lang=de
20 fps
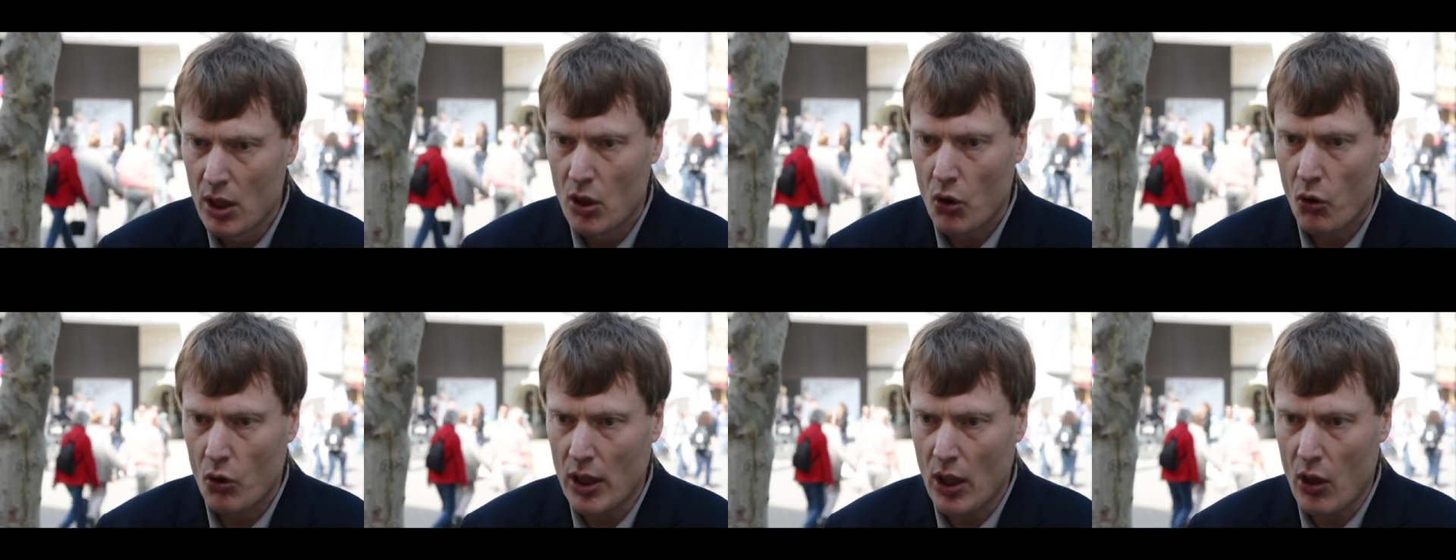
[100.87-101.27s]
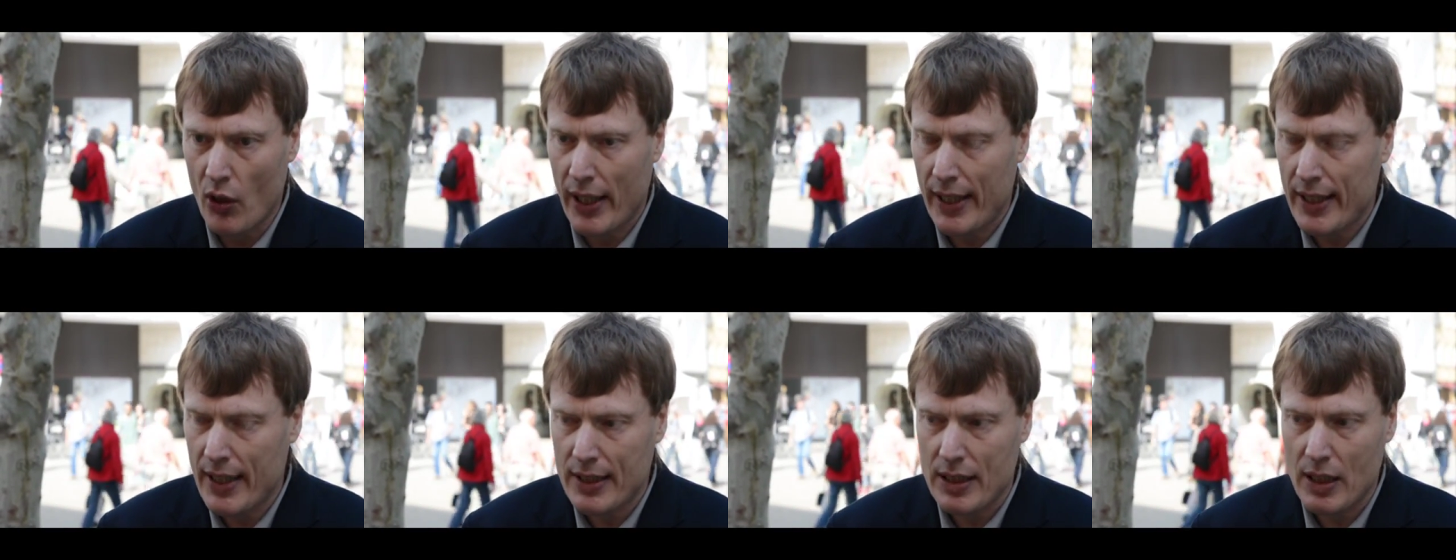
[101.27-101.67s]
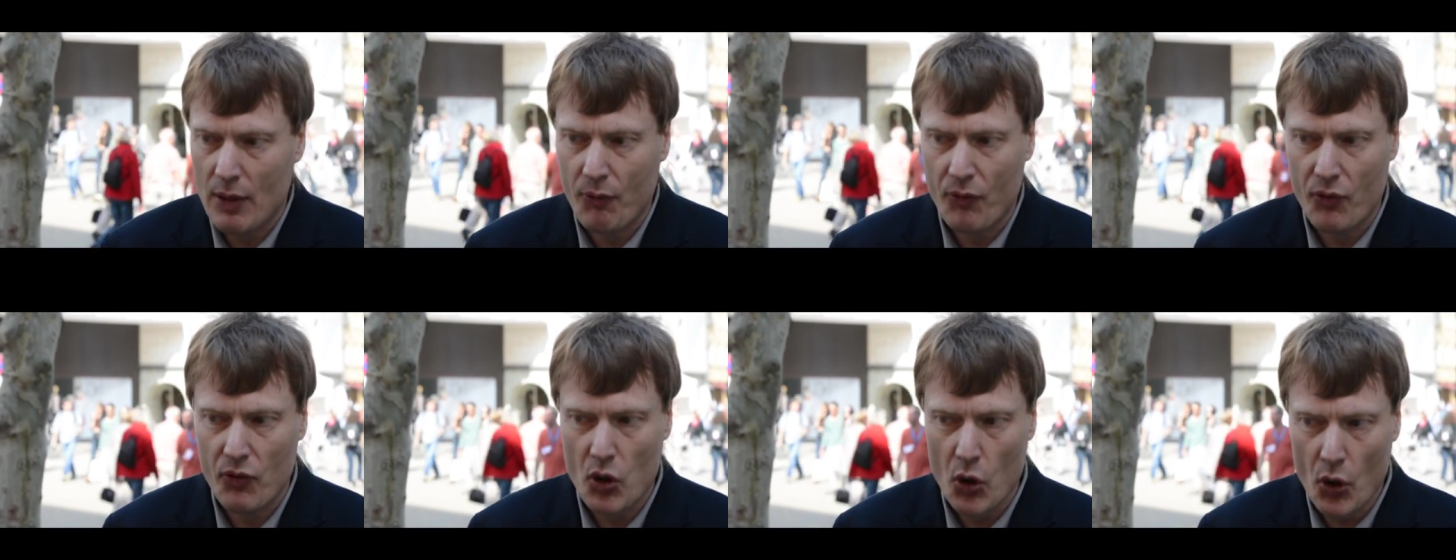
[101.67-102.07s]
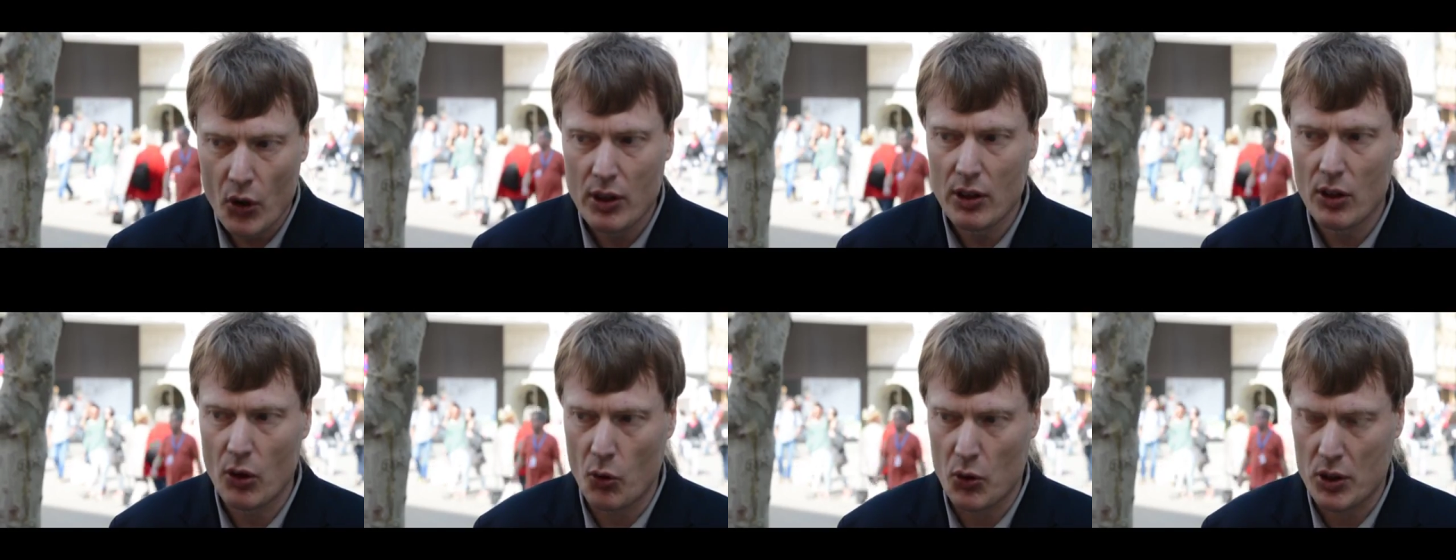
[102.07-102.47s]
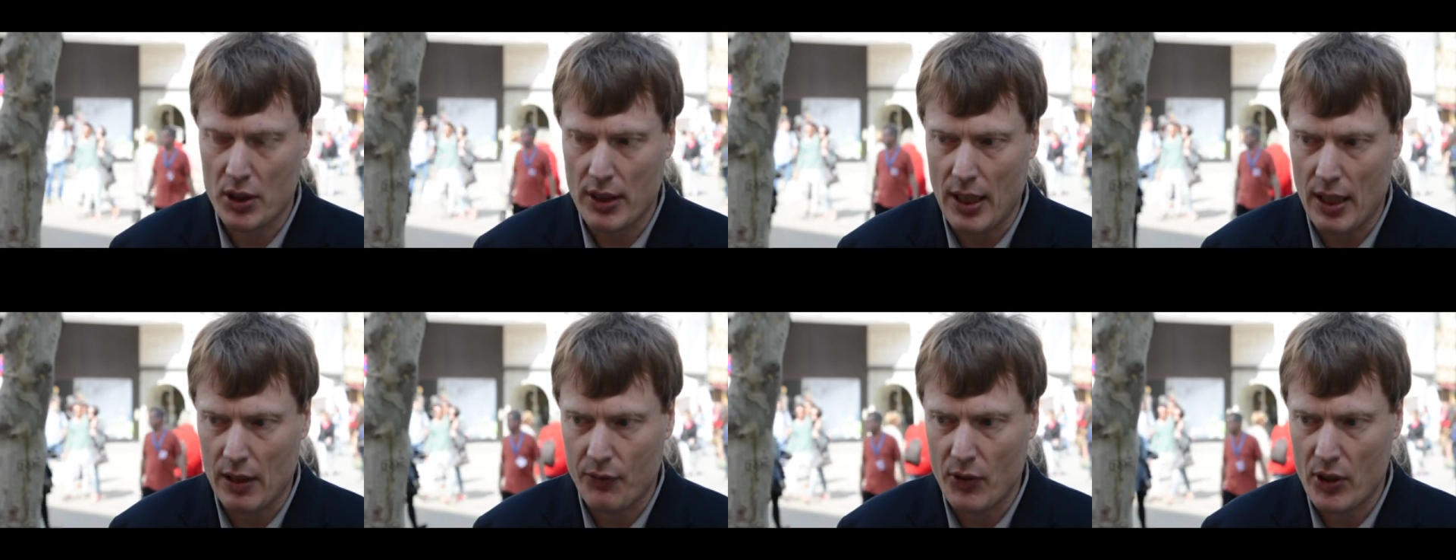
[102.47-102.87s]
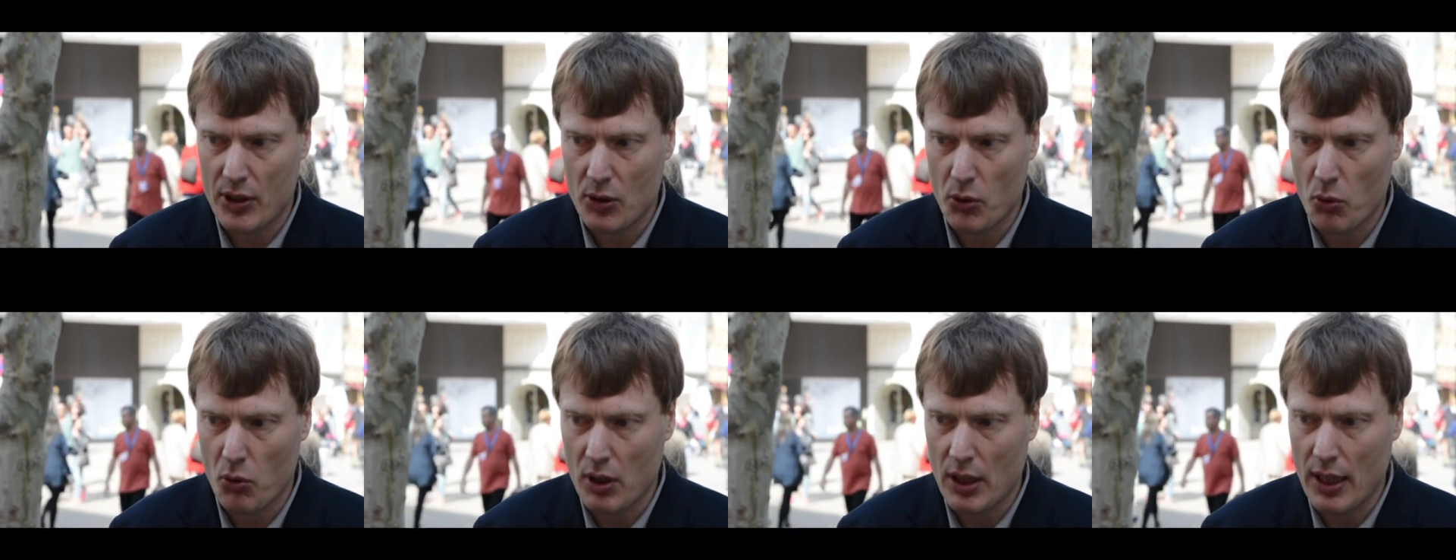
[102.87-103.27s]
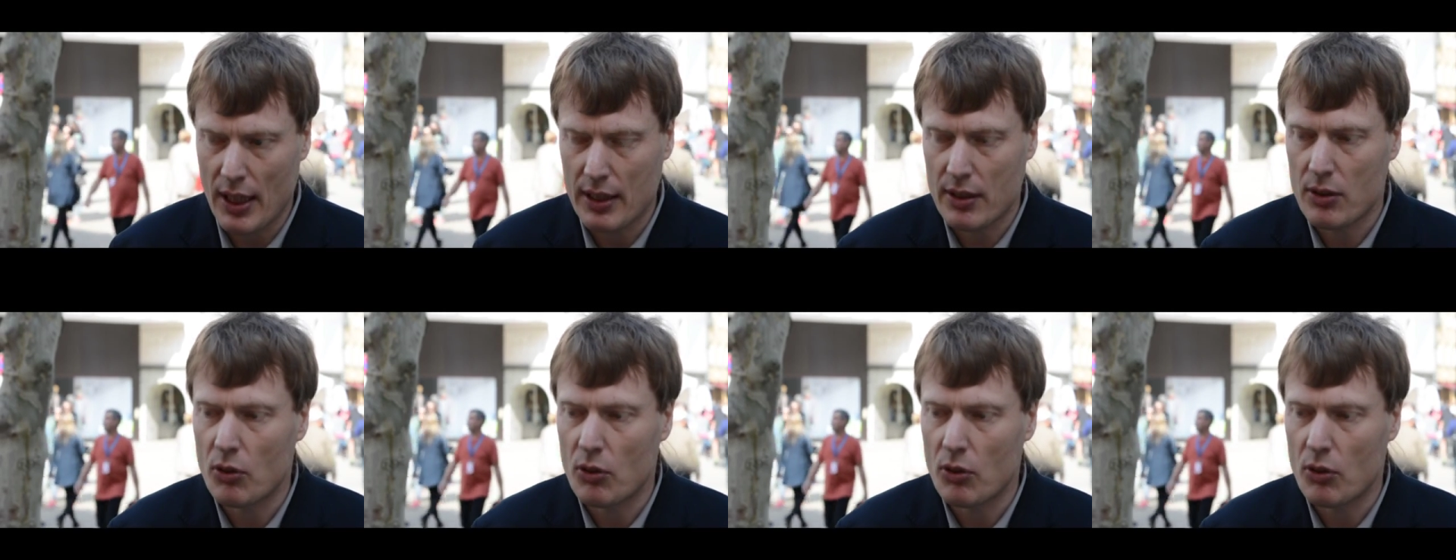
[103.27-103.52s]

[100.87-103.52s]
und auch relativ lückenlos nachvollzogen hat.